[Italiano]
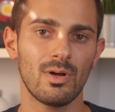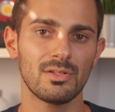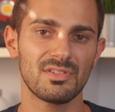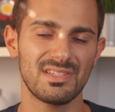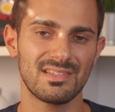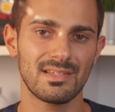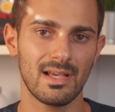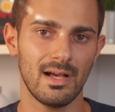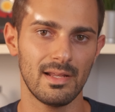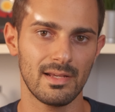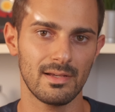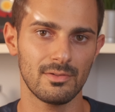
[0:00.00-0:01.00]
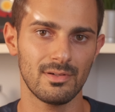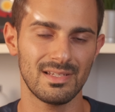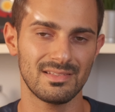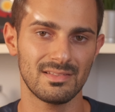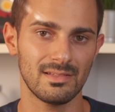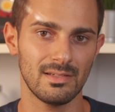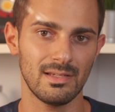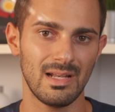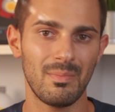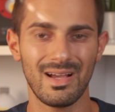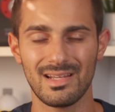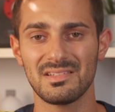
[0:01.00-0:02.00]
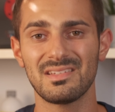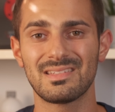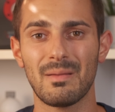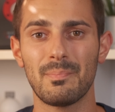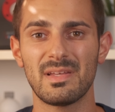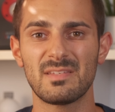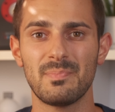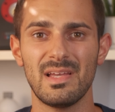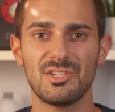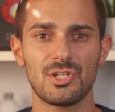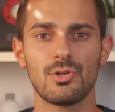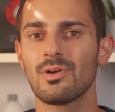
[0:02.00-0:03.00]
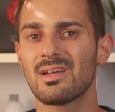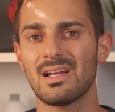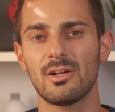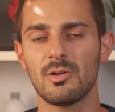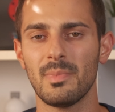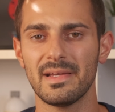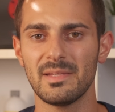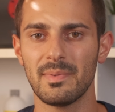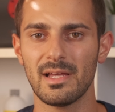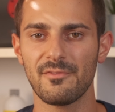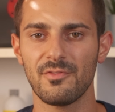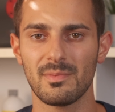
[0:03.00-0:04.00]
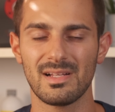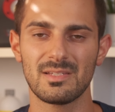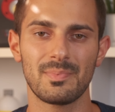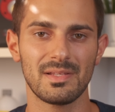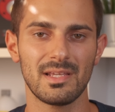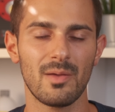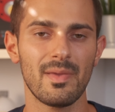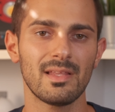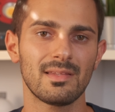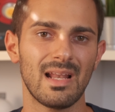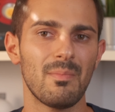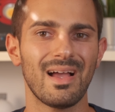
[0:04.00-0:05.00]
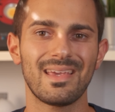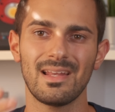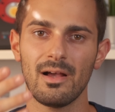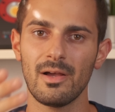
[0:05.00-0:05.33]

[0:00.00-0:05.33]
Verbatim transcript: quando si scaricano e se la macchina si sta per spengere non calano mai di performance, praticamente la macchina